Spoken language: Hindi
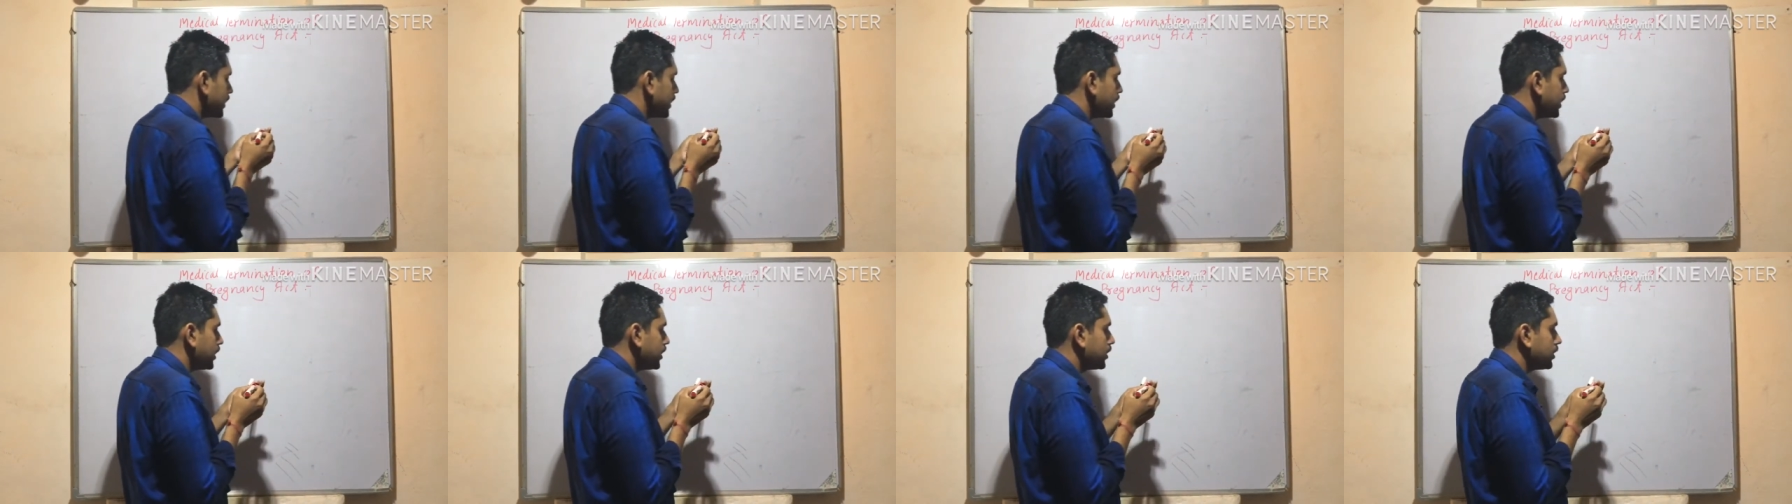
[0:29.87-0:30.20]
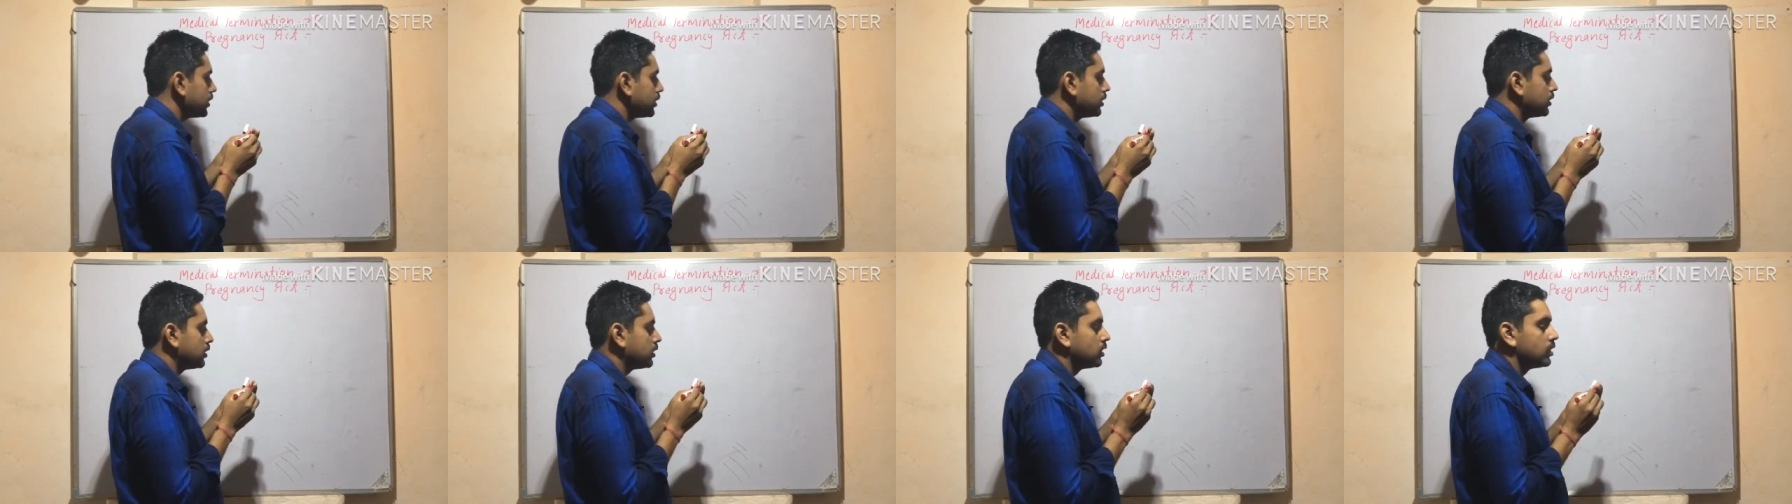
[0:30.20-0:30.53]
ये
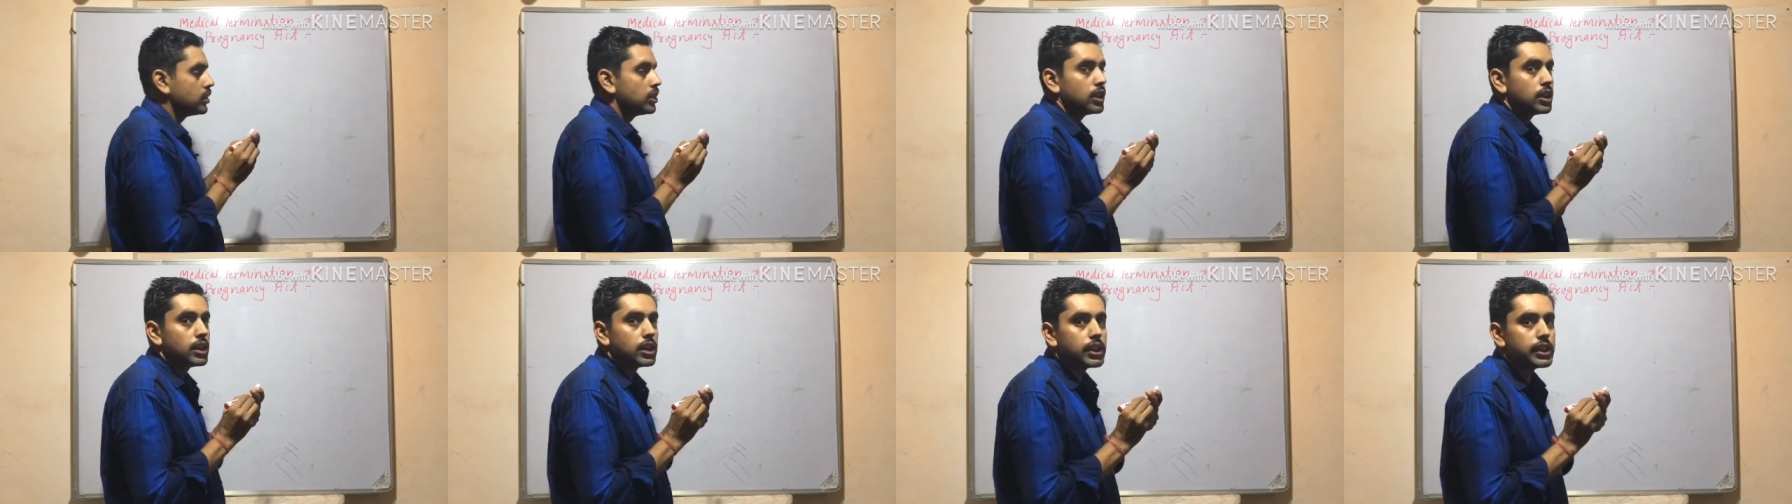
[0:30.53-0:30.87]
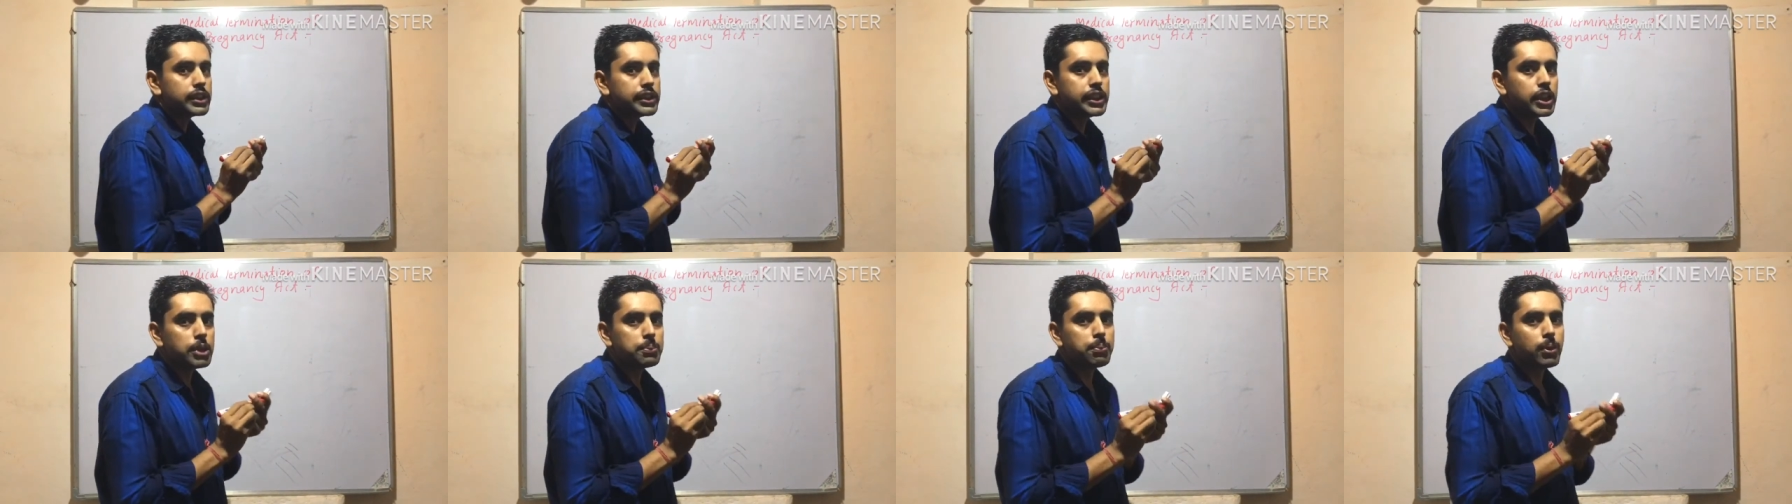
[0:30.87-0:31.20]

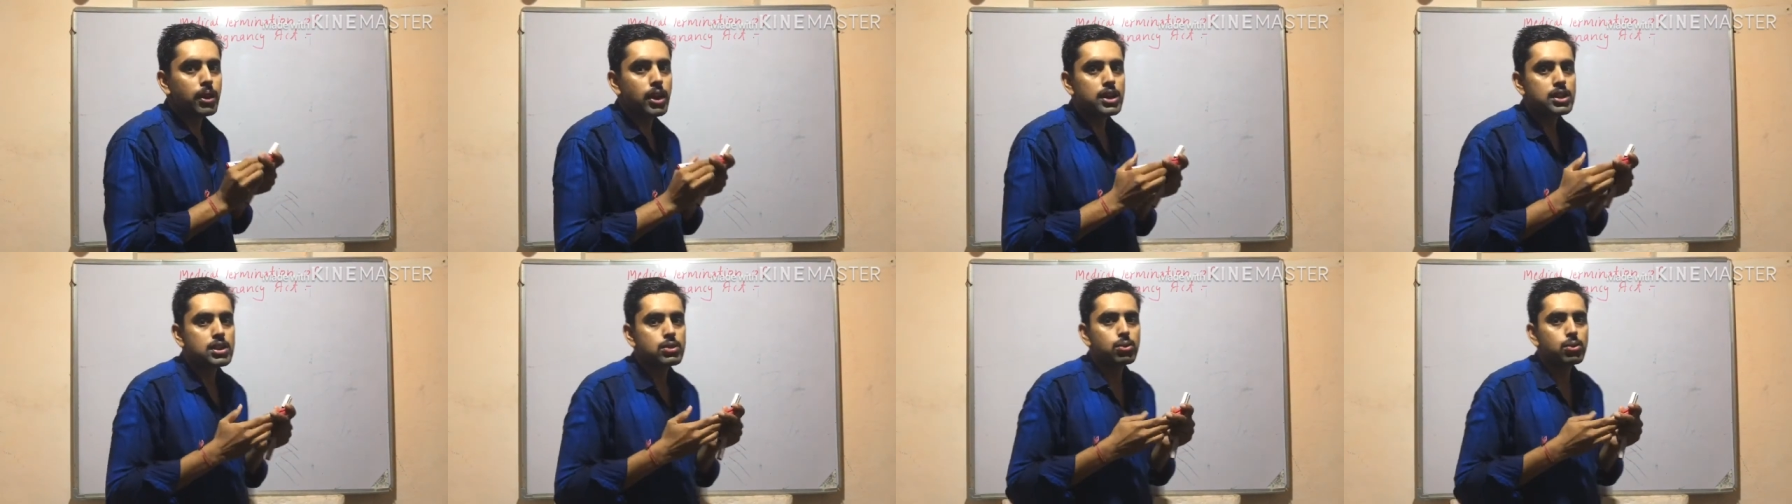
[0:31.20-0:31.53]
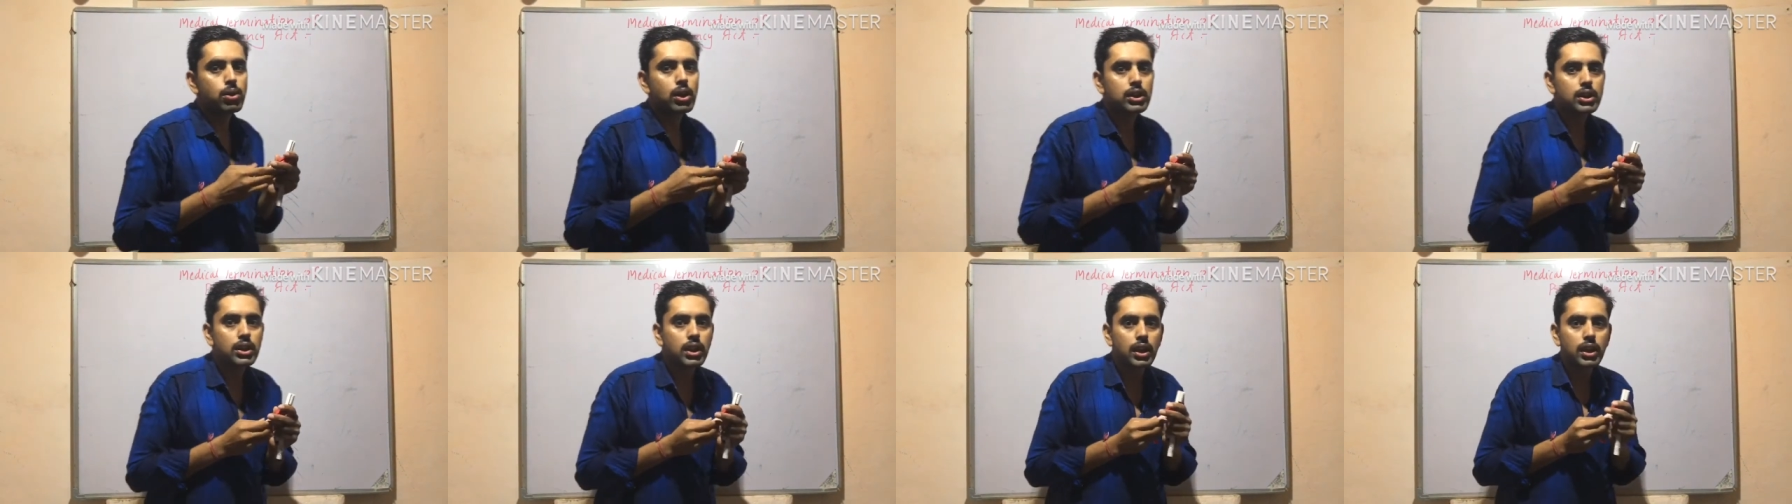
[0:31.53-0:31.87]
ये पास
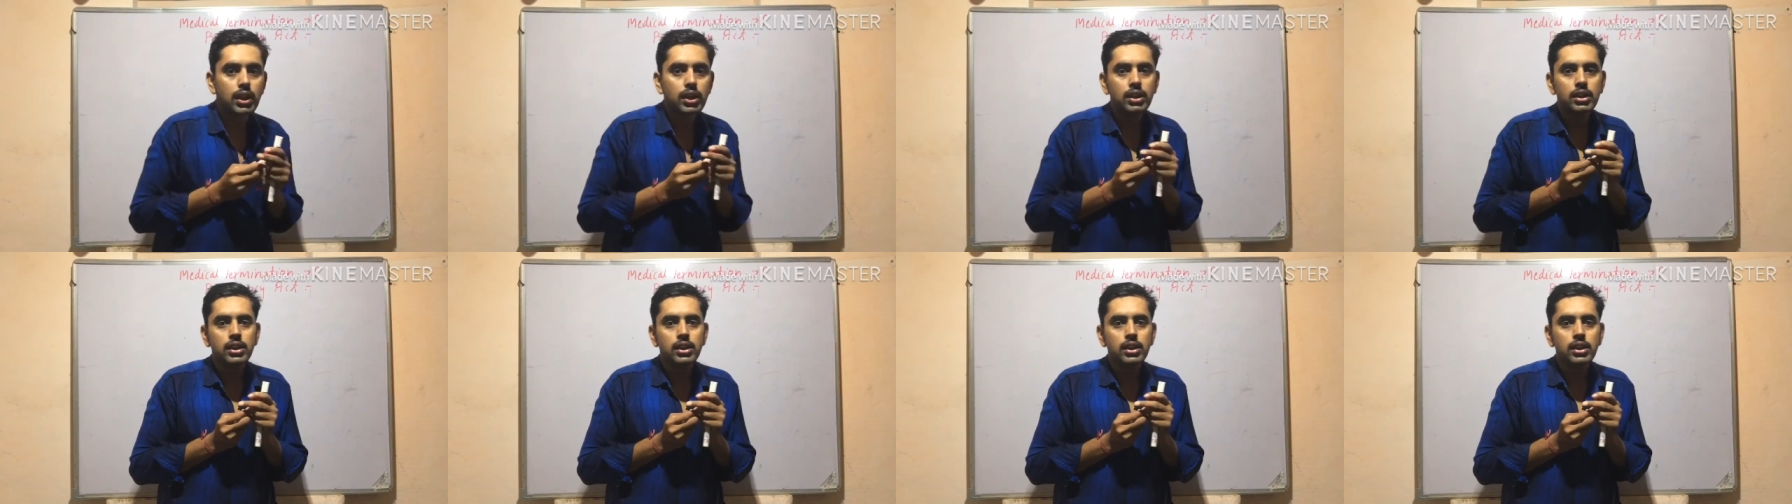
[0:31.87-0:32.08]
हुआ था